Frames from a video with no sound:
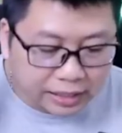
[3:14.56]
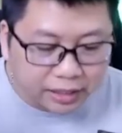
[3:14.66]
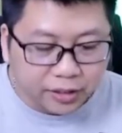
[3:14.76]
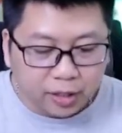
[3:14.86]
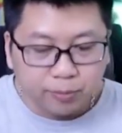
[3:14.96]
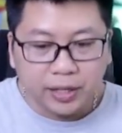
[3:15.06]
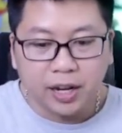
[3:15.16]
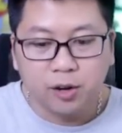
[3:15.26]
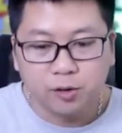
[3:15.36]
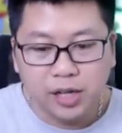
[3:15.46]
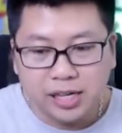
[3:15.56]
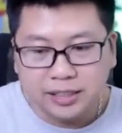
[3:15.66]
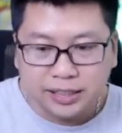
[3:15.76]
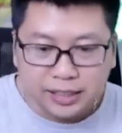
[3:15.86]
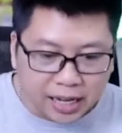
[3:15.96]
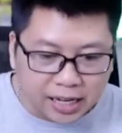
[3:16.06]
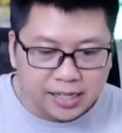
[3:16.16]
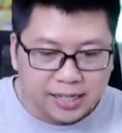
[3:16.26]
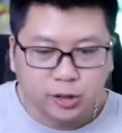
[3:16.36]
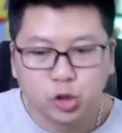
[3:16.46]
tiếp theo đây chính là
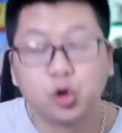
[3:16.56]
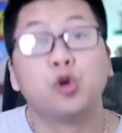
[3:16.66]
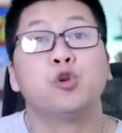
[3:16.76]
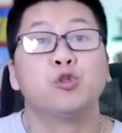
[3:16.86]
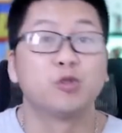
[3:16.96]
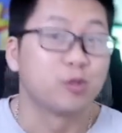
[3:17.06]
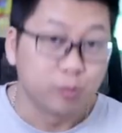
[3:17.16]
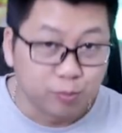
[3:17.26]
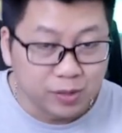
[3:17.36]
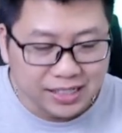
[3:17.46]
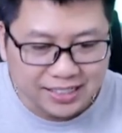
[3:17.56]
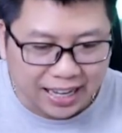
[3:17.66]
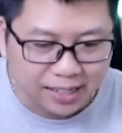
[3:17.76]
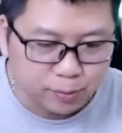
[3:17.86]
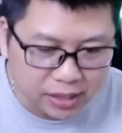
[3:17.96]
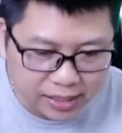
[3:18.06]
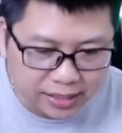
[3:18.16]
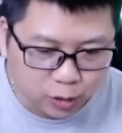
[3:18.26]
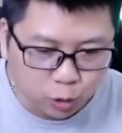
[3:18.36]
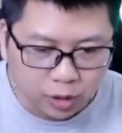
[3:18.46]
electro blizzard
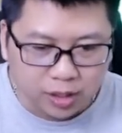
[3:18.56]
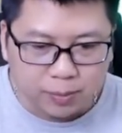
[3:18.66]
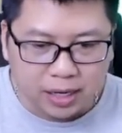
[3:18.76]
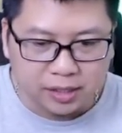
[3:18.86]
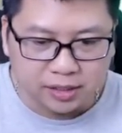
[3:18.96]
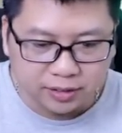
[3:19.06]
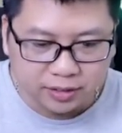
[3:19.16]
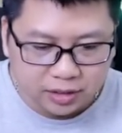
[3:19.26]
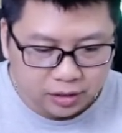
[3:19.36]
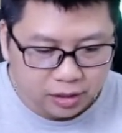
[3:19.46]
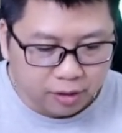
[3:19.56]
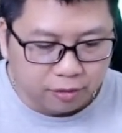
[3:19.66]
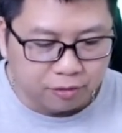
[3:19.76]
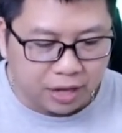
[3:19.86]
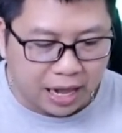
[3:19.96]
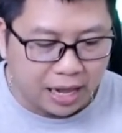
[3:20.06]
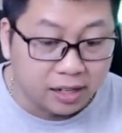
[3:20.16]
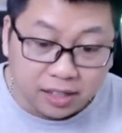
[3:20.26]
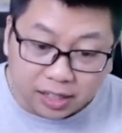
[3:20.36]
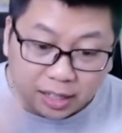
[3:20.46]
electro này các bạn này và
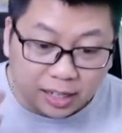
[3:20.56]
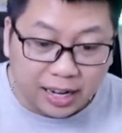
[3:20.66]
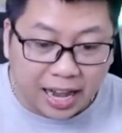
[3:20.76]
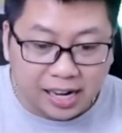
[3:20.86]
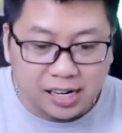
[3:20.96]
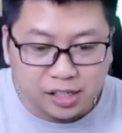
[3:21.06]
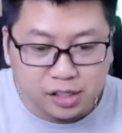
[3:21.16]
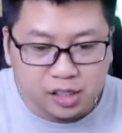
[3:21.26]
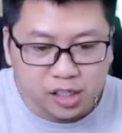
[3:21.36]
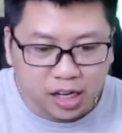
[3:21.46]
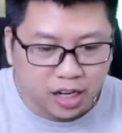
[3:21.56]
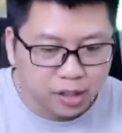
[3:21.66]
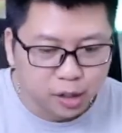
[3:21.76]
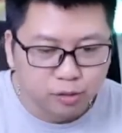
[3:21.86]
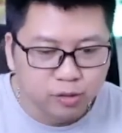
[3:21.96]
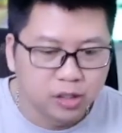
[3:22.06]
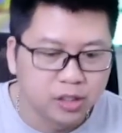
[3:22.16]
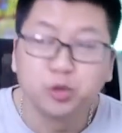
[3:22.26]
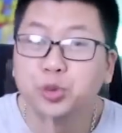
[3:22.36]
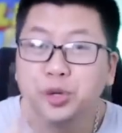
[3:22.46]
lại là những cái đơn vị
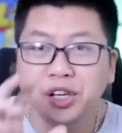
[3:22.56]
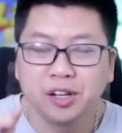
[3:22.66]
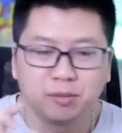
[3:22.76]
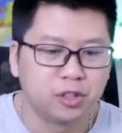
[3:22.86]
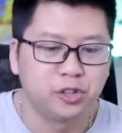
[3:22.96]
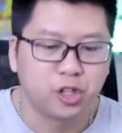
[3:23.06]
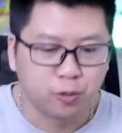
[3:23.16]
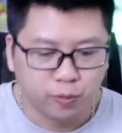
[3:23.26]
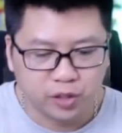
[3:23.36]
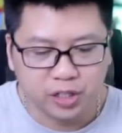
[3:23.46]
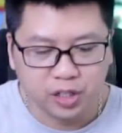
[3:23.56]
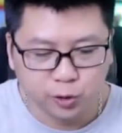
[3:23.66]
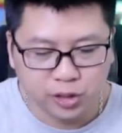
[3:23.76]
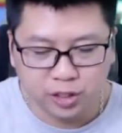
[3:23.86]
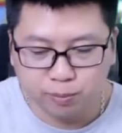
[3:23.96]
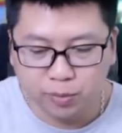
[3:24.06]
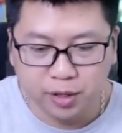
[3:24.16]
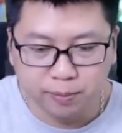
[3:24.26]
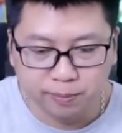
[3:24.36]
lính nguy hiểm ở trong khí cầu chiến Blim